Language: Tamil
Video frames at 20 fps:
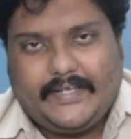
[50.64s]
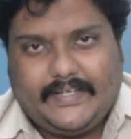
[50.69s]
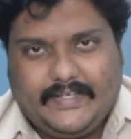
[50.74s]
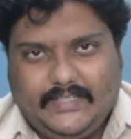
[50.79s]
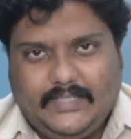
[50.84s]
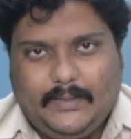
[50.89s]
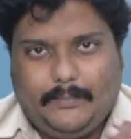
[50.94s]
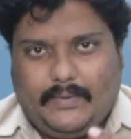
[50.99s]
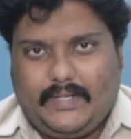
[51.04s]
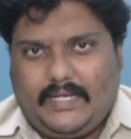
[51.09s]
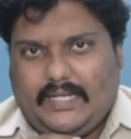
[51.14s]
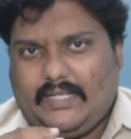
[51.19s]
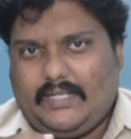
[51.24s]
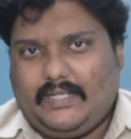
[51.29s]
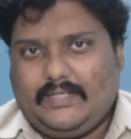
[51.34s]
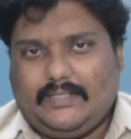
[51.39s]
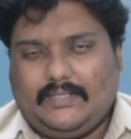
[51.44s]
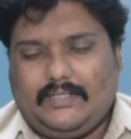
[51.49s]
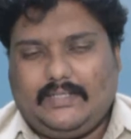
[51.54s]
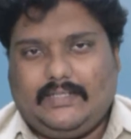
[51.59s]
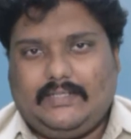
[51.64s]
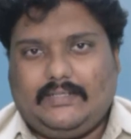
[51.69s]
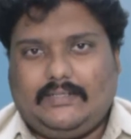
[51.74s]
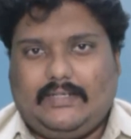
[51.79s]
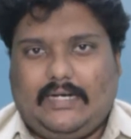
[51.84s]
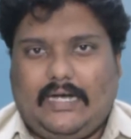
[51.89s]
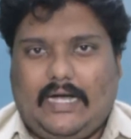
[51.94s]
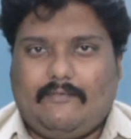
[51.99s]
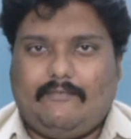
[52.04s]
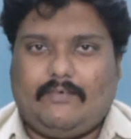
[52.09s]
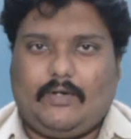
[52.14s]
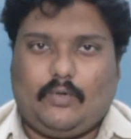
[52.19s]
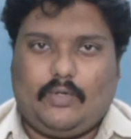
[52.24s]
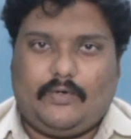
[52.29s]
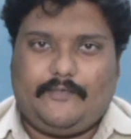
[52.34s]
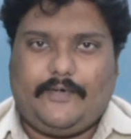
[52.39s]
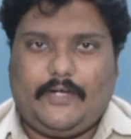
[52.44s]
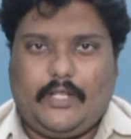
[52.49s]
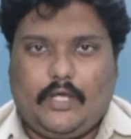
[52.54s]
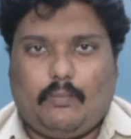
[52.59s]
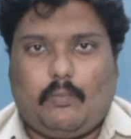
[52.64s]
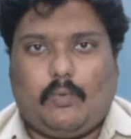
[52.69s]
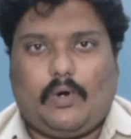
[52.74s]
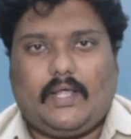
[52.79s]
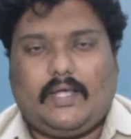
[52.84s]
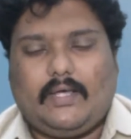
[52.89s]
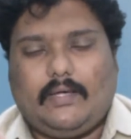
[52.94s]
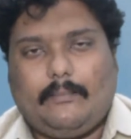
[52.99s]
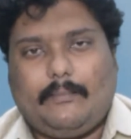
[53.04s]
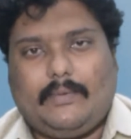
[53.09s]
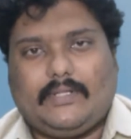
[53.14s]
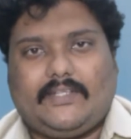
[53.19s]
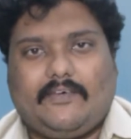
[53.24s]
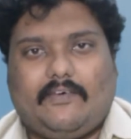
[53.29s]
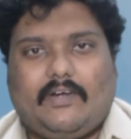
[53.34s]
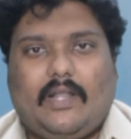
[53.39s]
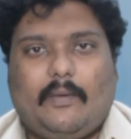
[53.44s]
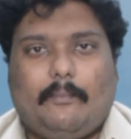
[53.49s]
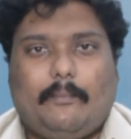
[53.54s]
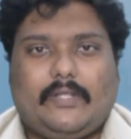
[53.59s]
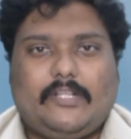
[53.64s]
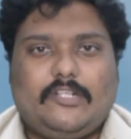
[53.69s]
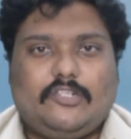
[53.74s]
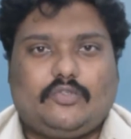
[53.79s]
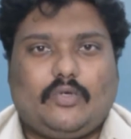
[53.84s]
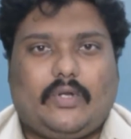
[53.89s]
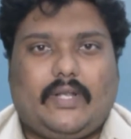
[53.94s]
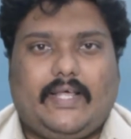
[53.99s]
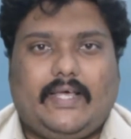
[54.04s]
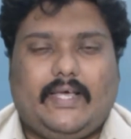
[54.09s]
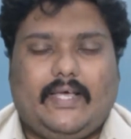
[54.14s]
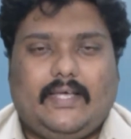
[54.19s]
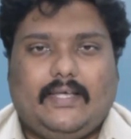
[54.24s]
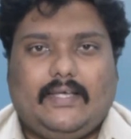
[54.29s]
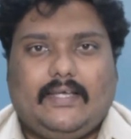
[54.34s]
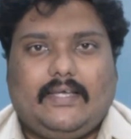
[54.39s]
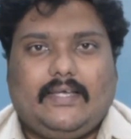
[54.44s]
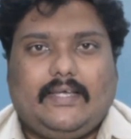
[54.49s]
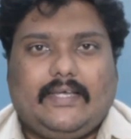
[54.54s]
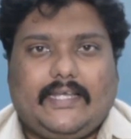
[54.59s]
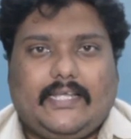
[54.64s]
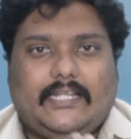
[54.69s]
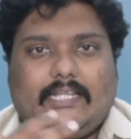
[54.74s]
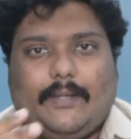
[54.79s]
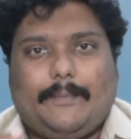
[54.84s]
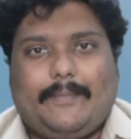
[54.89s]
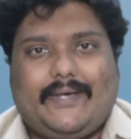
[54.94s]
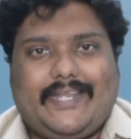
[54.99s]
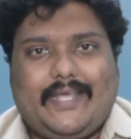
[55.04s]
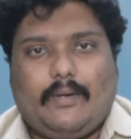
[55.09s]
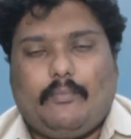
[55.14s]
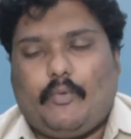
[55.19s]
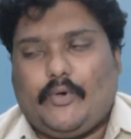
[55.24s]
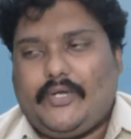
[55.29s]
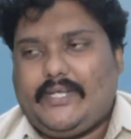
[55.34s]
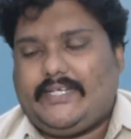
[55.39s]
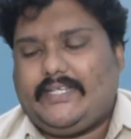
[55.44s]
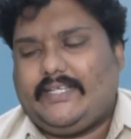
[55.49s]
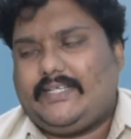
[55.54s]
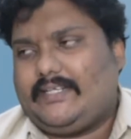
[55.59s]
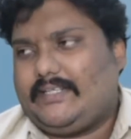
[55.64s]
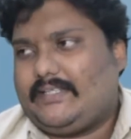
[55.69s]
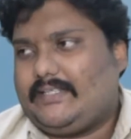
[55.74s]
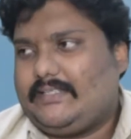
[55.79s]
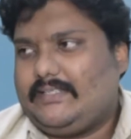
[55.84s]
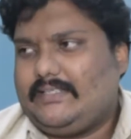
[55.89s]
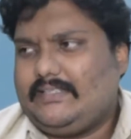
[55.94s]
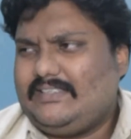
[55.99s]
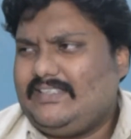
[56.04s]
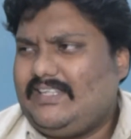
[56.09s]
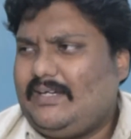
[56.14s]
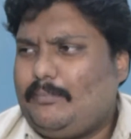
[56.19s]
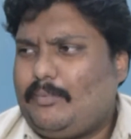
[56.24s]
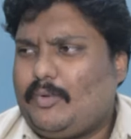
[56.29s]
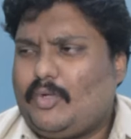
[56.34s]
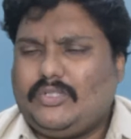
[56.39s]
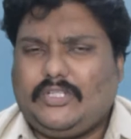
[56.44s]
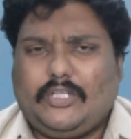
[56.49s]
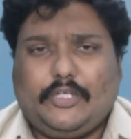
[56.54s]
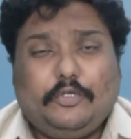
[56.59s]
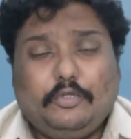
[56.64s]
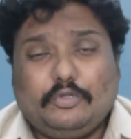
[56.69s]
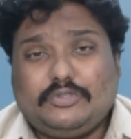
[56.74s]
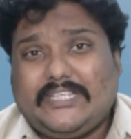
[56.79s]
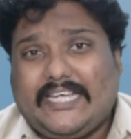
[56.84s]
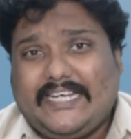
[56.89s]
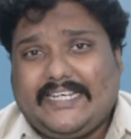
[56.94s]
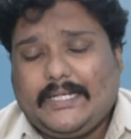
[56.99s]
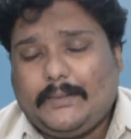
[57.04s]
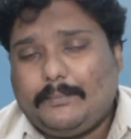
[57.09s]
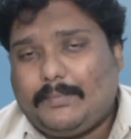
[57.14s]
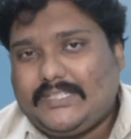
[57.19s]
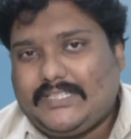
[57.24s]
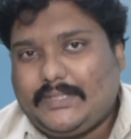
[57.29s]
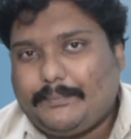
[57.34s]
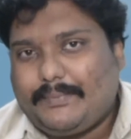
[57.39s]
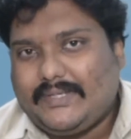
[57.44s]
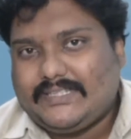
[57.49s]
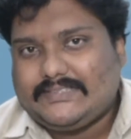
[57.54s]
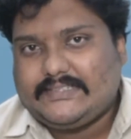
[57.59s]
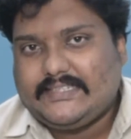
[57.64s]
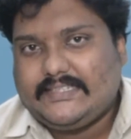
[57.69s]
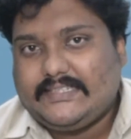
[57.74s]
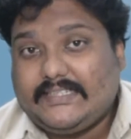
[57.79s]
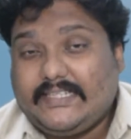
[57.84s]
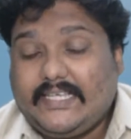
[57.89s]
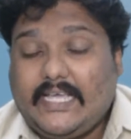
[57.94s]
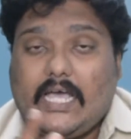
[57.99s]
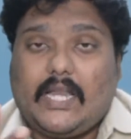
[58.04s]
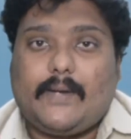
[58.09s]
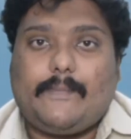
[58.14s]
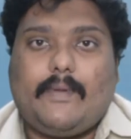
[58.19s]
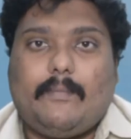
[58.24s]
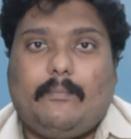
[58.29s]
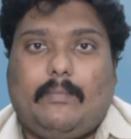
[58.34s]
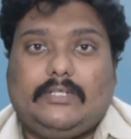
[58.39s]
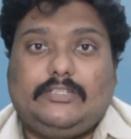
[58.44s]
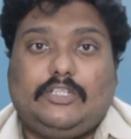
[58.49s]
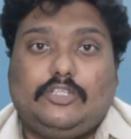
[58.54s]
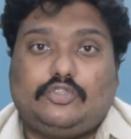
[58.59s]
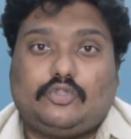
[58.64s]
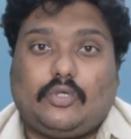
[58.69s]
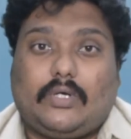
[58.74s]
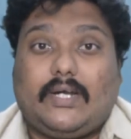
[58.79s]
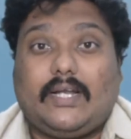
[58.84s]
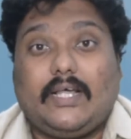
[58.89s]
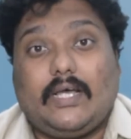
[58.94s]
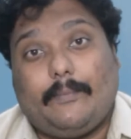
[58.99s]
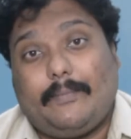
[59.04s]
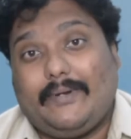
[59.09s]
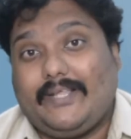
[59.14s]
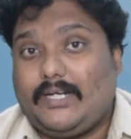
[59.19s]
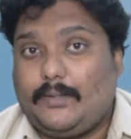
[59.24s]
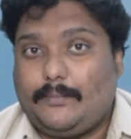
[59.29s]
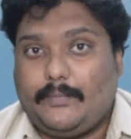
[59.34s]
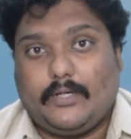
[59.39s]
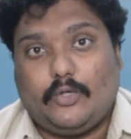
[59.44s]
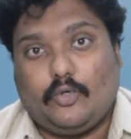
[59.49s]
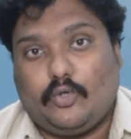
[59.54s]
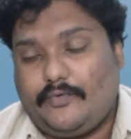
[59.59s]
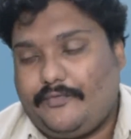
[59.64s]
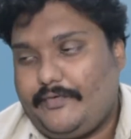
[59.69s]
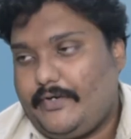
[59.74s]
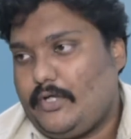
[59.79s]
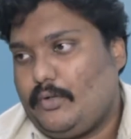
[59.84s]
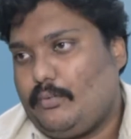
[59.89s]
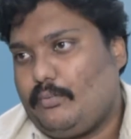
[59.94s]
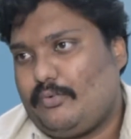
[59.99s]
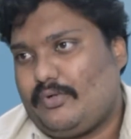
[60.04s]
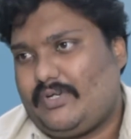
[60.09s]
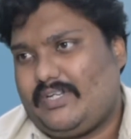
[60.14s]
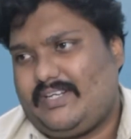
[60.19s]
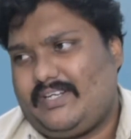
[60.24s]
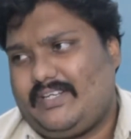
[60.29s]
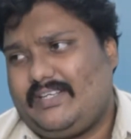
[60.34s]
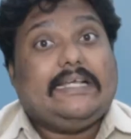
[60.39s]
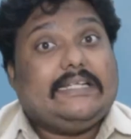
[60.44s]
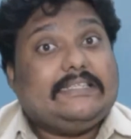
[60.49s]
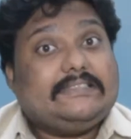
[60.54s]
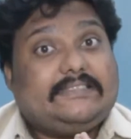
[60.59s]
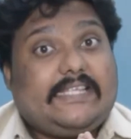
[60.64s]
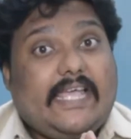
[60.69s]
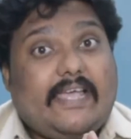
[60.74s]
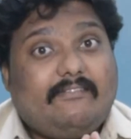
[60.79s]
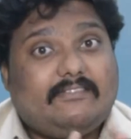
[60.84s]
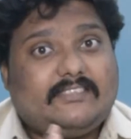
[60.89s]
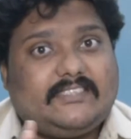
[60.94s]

இந்த மாதிரி அவர் ஒரு வீடியோ போட மற்றவங்களாம் பதில் சொல்ல இந்த மாதிரியே போயிட்டே இருக்குது அப்புறம் அந்த நியூஸ் எயிட்டின் பற்றி பேசினதுக்கு யாருமே பதில் சொல்லலை அப்படிங்கிற மாதிரி ஒரு வீடியோ போடுறாரு சேவ்